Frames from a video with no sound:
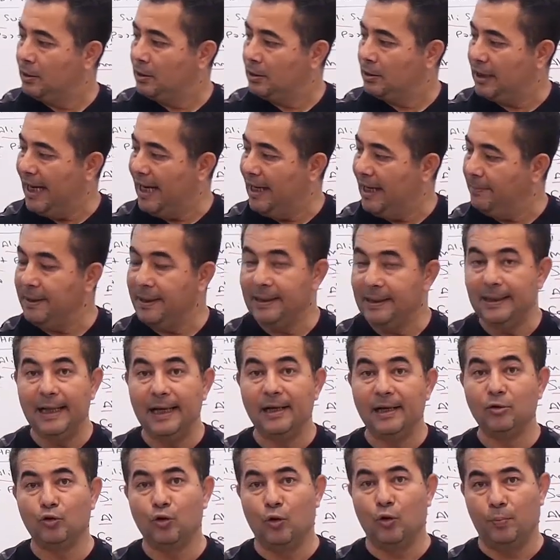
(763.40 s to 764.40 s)

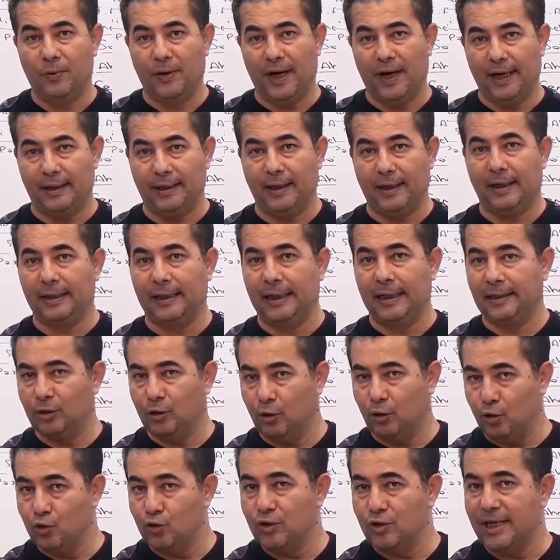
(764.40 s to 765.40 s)
Kaybedilen topraklardan ki
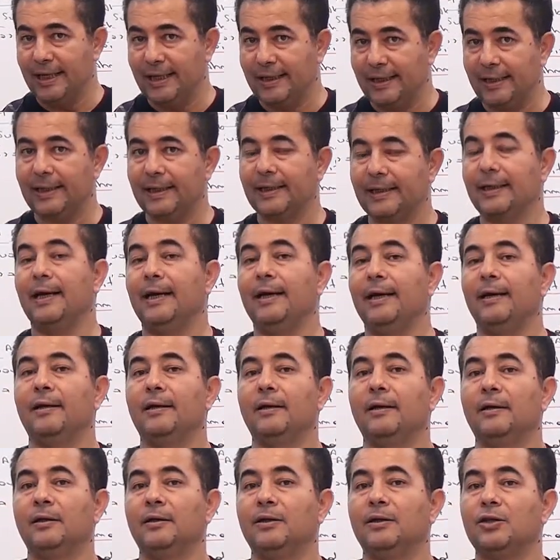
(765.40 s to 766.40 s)
özellikle
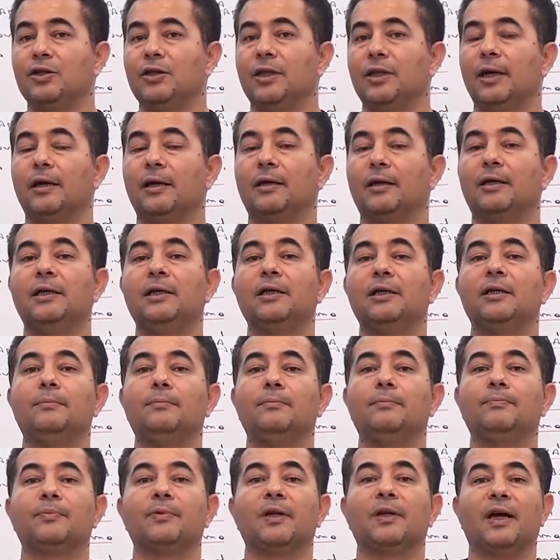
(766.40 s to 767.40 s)
işte Kırım,
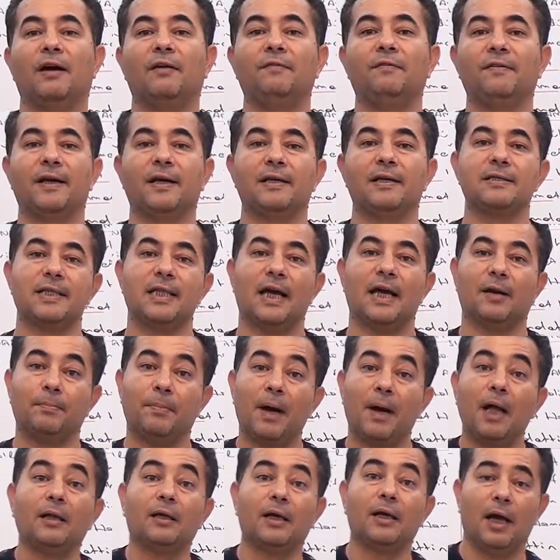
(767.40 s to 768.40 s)
Kafkaslar,
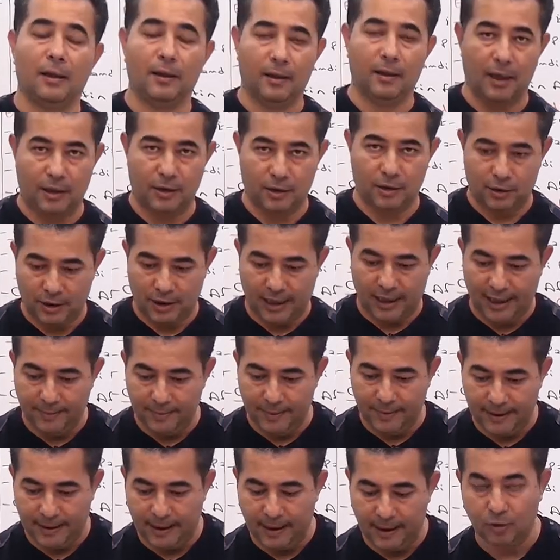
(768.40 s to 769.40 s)
Balkanlar
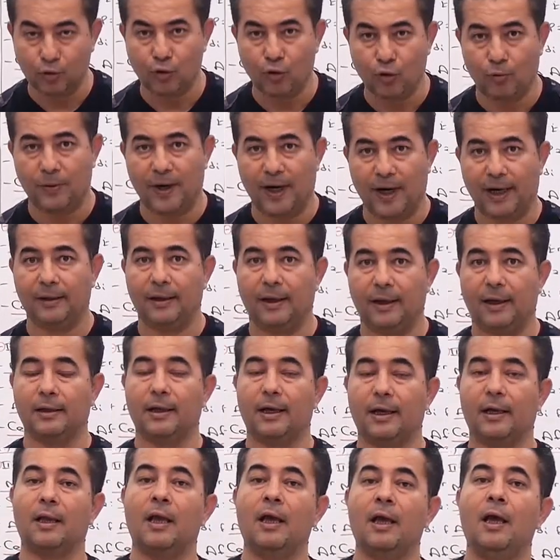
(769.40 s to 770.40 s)
kaybedilen
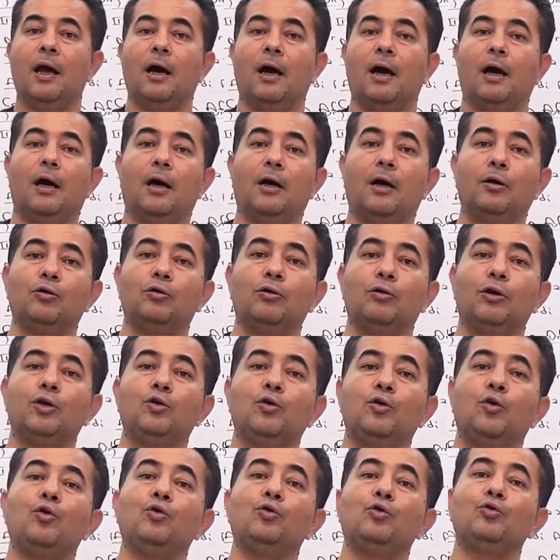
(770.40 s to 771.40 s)
topraklardan Anadolu'ya
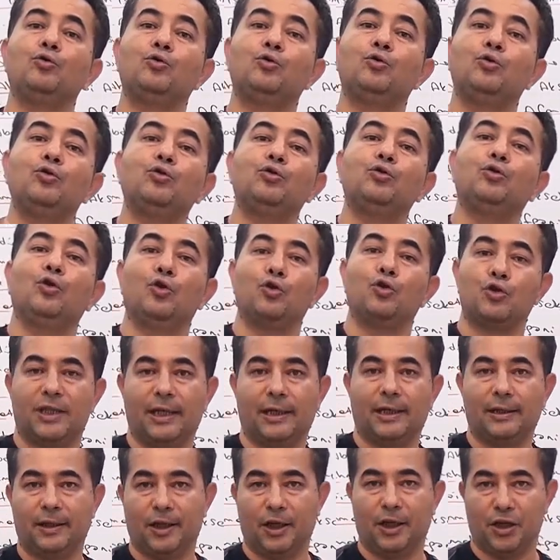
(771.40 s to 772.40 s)
yoğun Türk
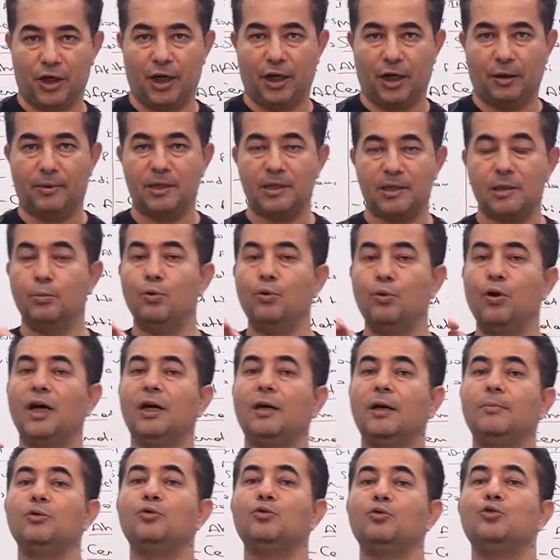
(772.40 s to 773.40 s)
göçlerinin yaşanması bu
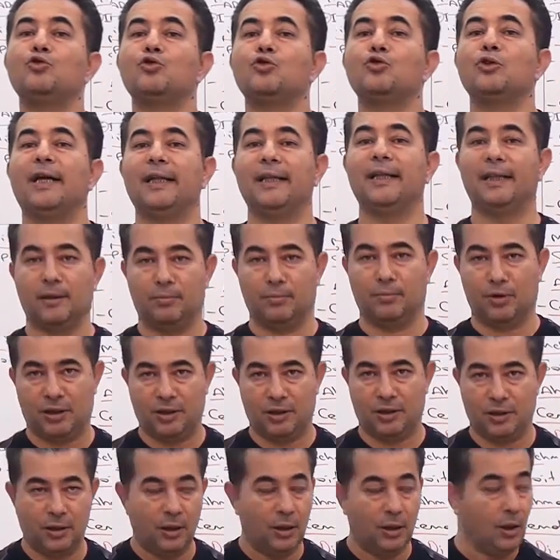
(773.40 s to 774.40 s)
akımı
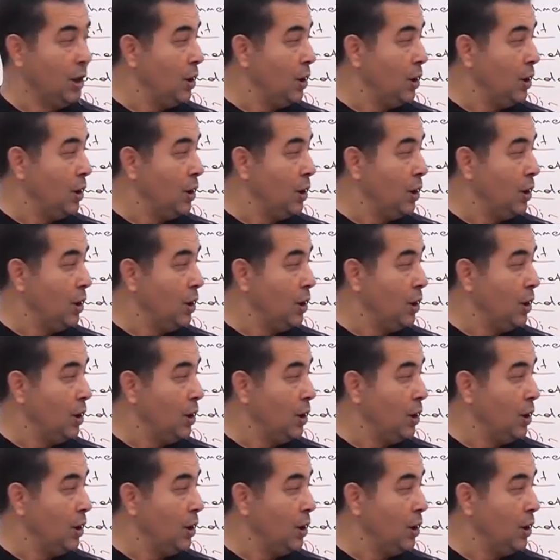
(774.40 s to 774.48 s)
güçlendirmiştir.